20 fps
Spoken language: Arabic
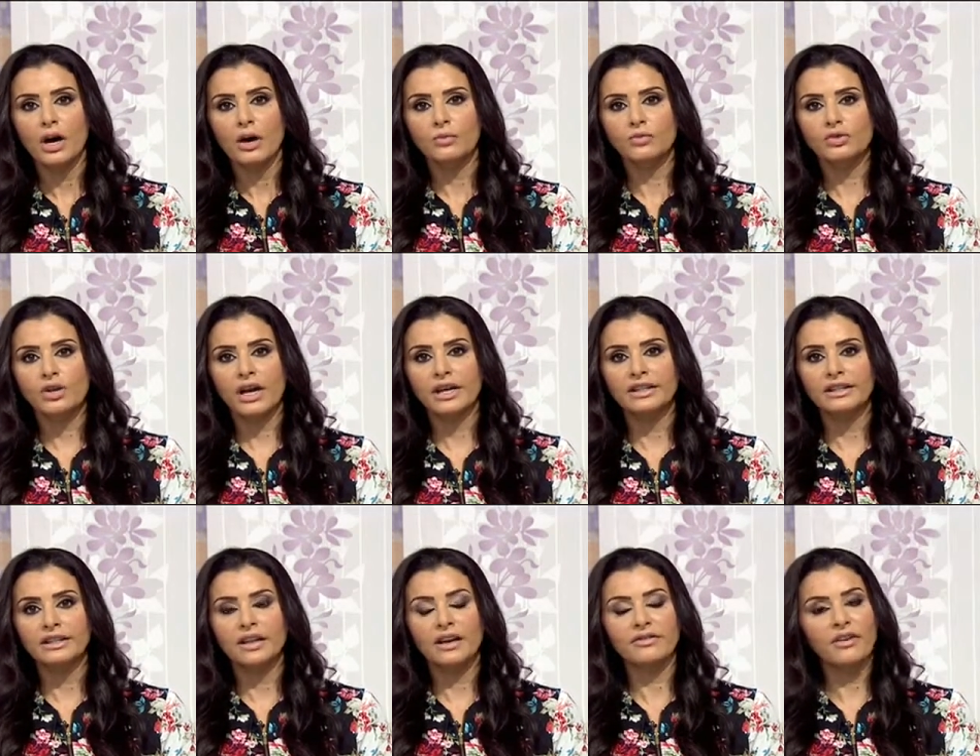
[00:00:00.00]

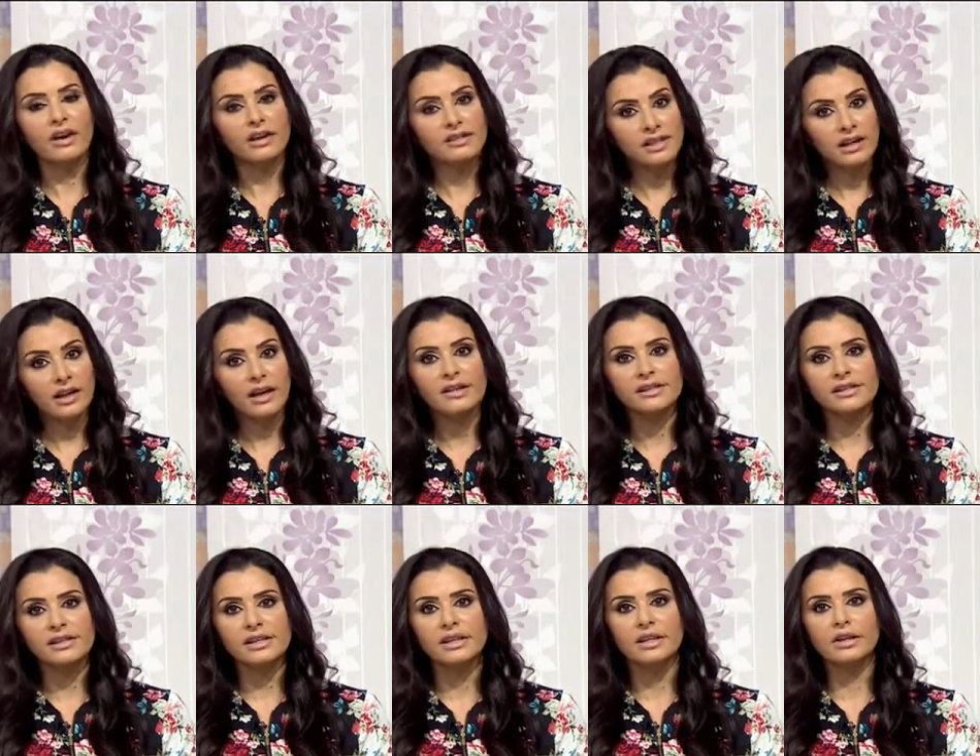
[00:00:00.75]
مشاهدينا فاصل
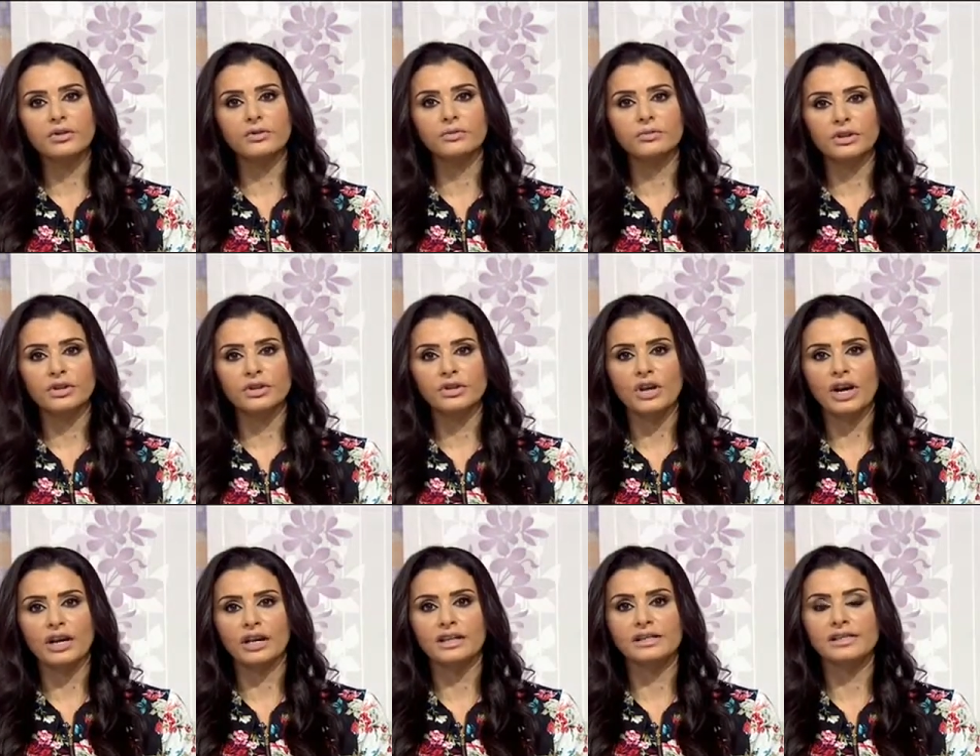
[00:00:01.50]
قصير
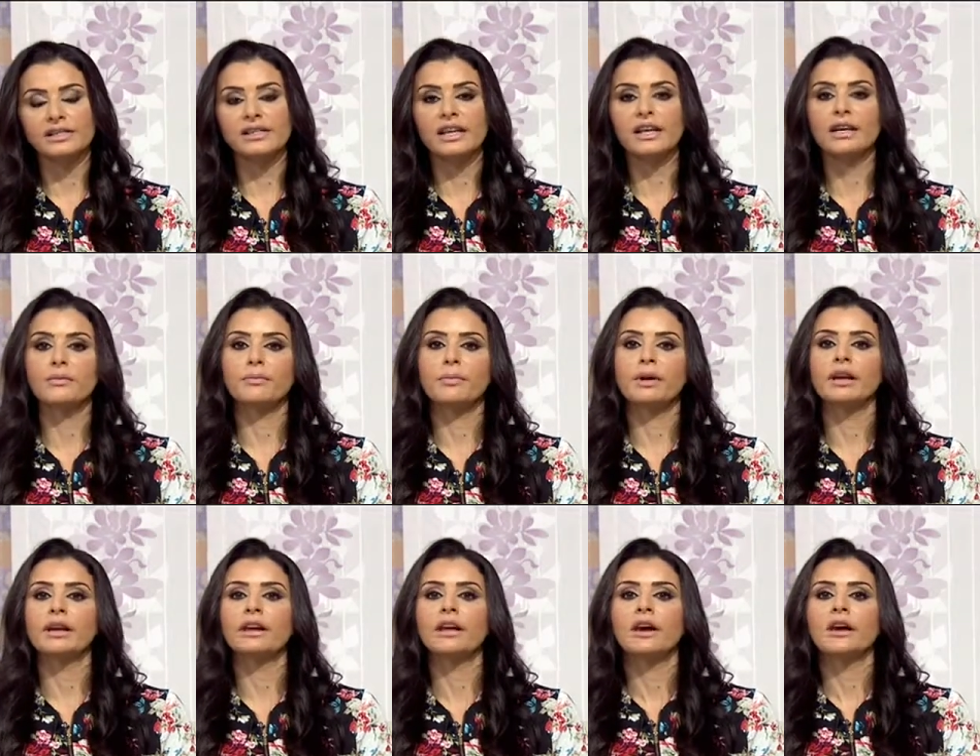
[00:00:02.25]
وبنرجع
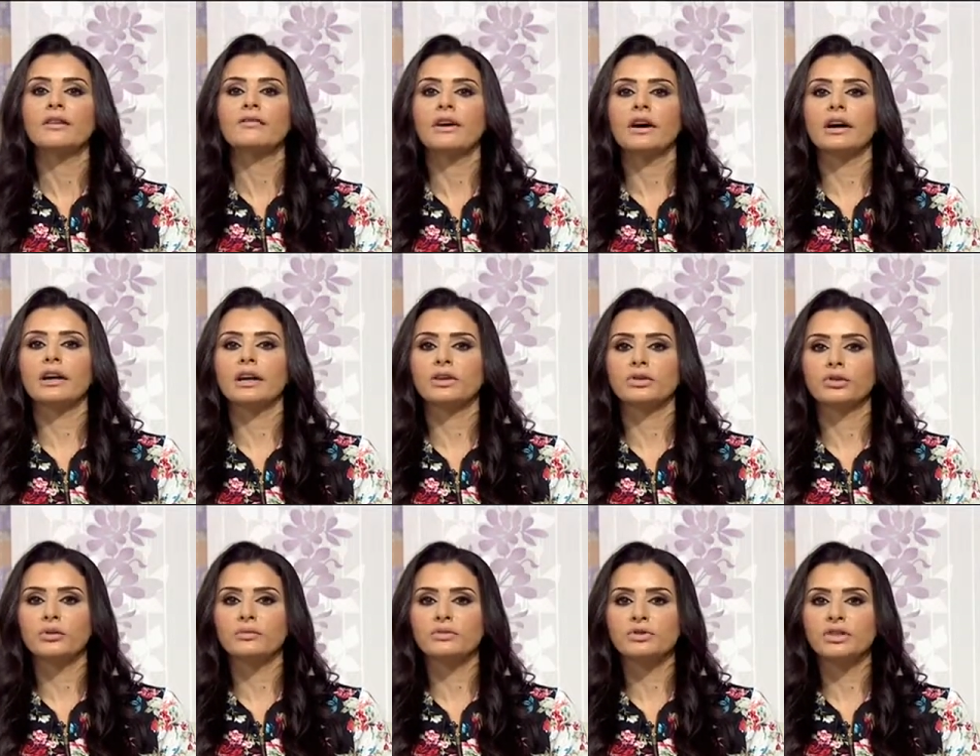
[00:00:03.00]
لنستكمل
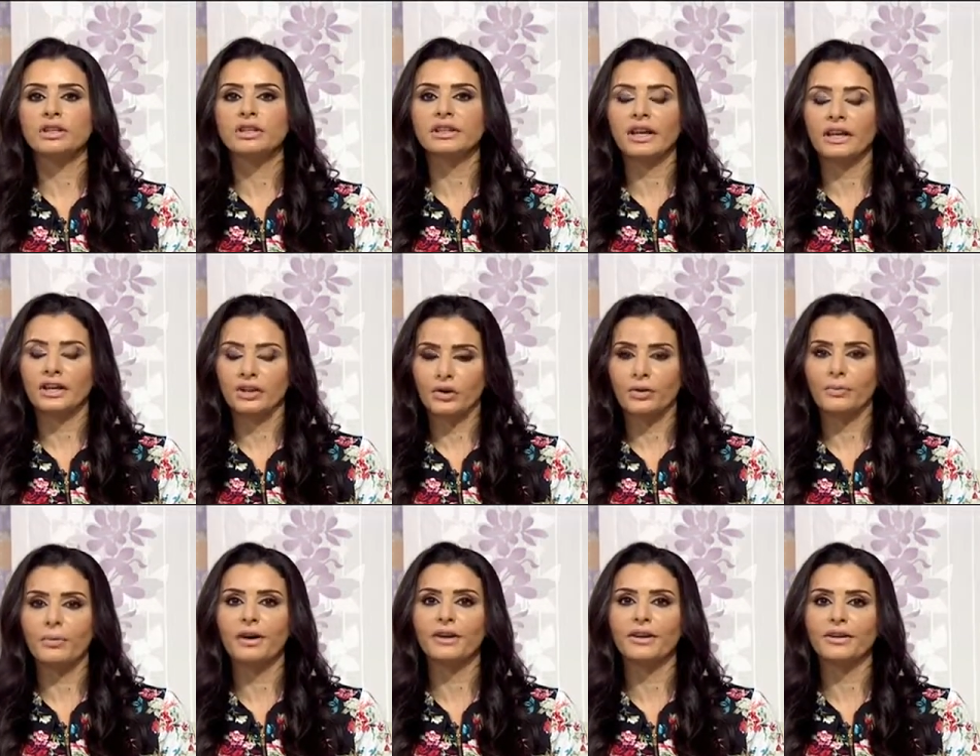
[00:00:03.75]
فقرات يوم جديد
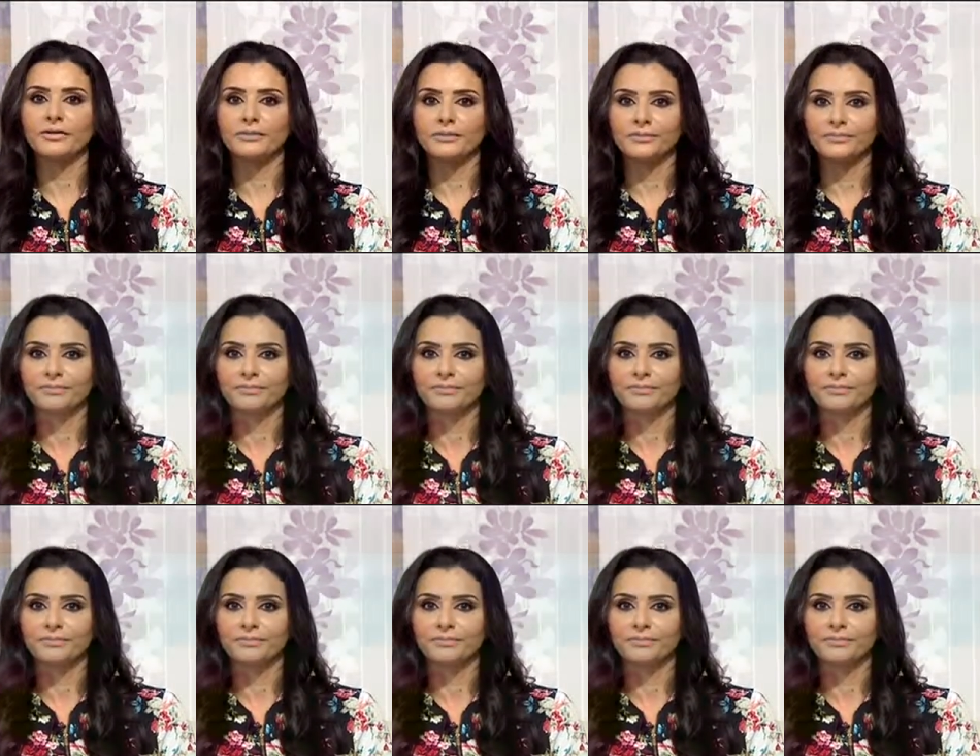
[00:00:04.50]
خليكم معنا